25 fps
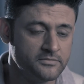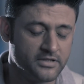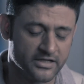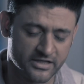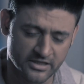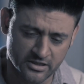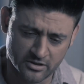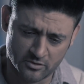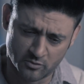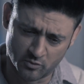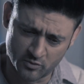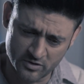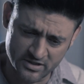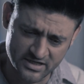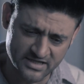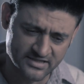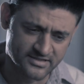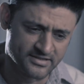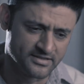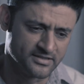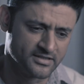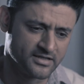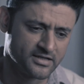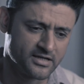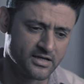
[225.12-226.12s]
بس مو
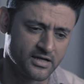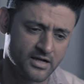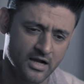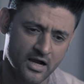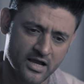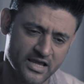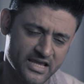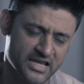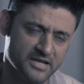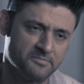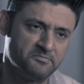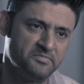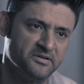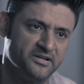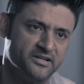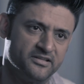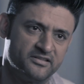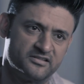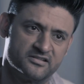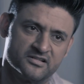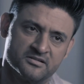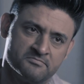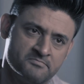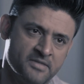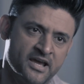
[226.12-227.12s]
مسموح آخذ أي
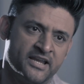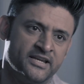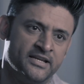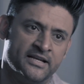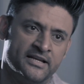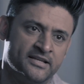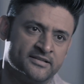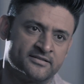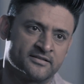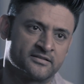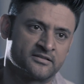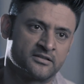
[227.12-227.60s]
قرار بيتعلق